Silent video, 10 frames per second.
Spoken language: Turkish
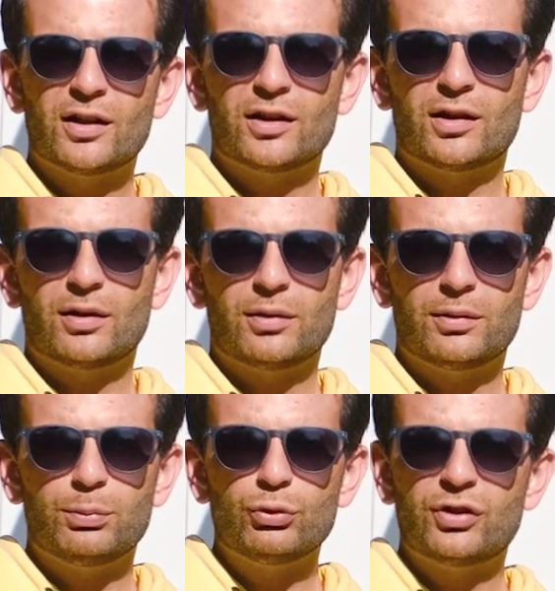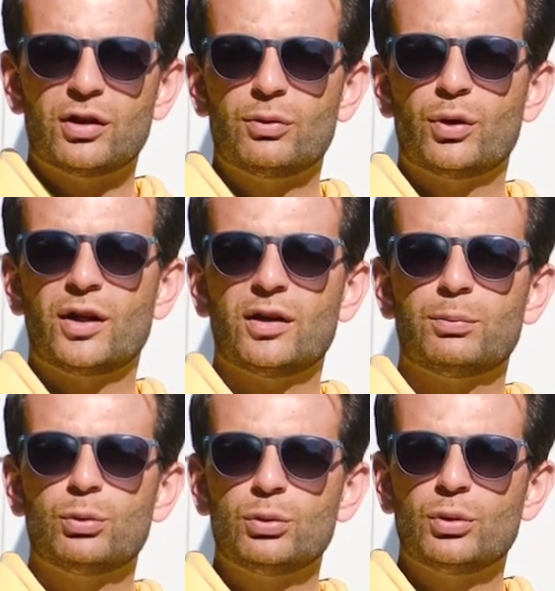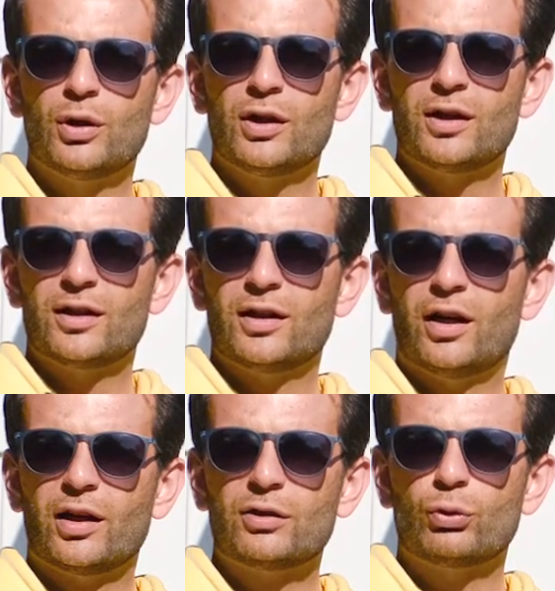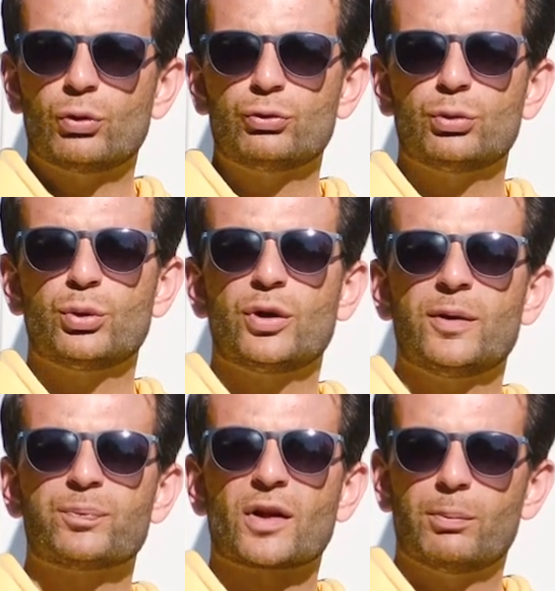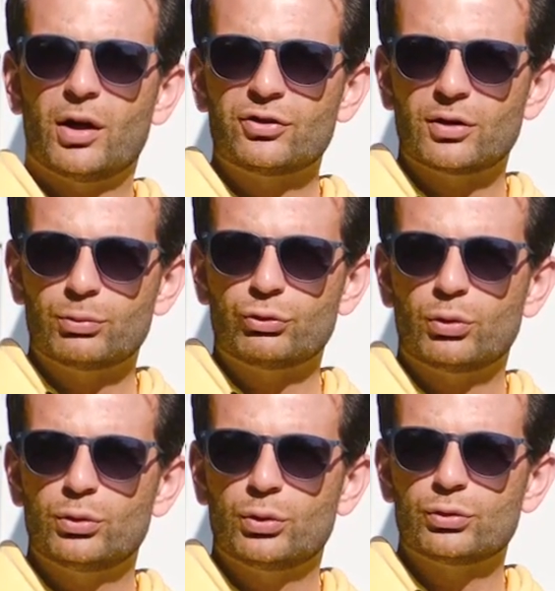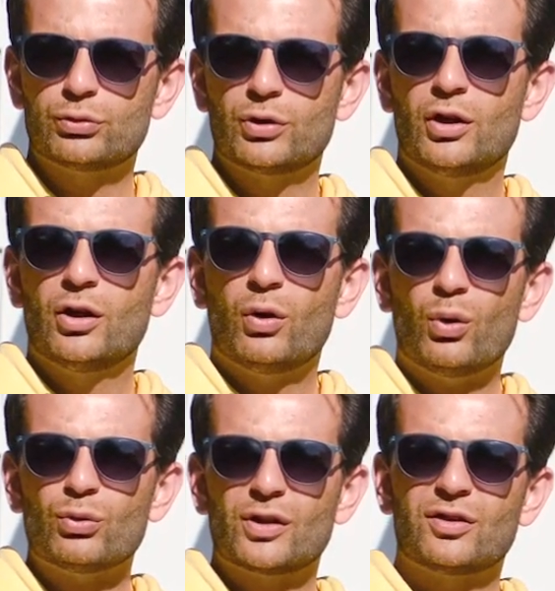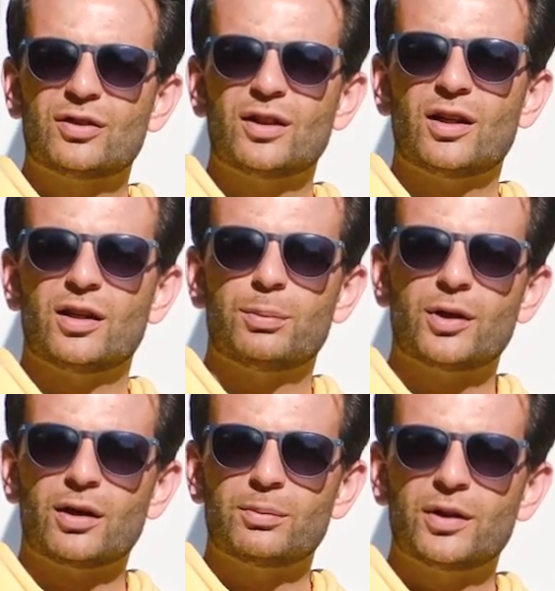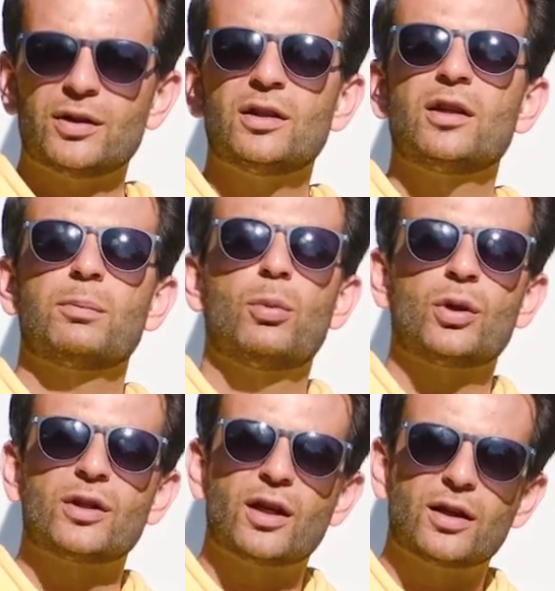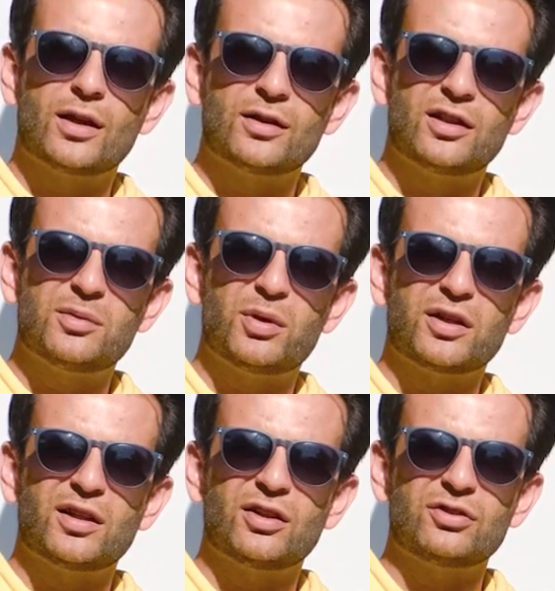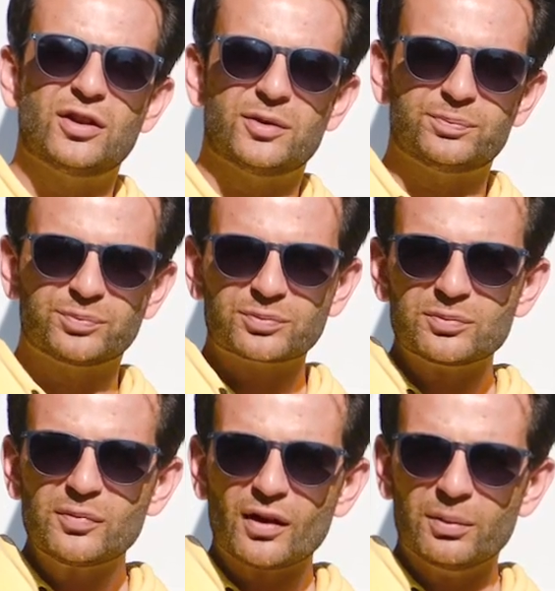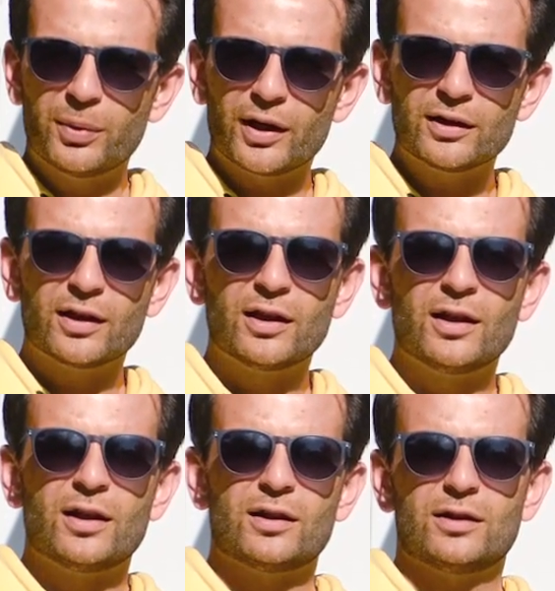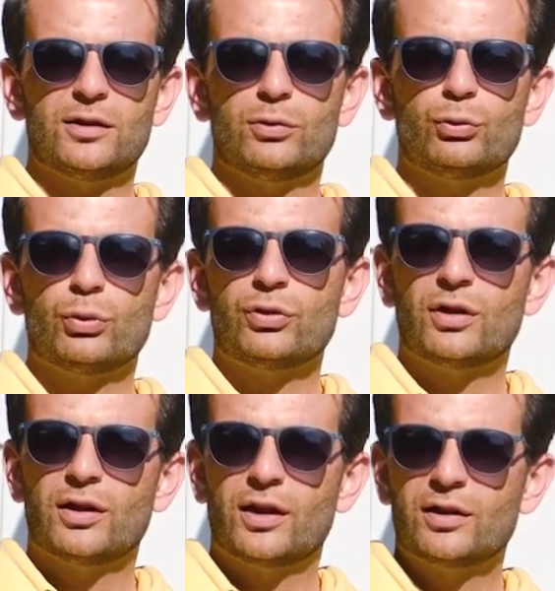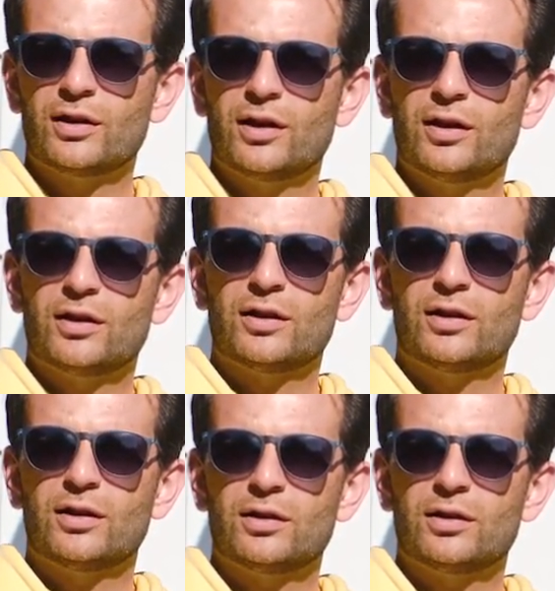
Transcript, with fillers: Ee, bu serüvene, bu e, hayat yolculuğuna başlamış oluyoruz. O yüzden sigarayı bırakmayı böyle değerlendirelim arkadaşlar. Ben e, uzun yıllar e,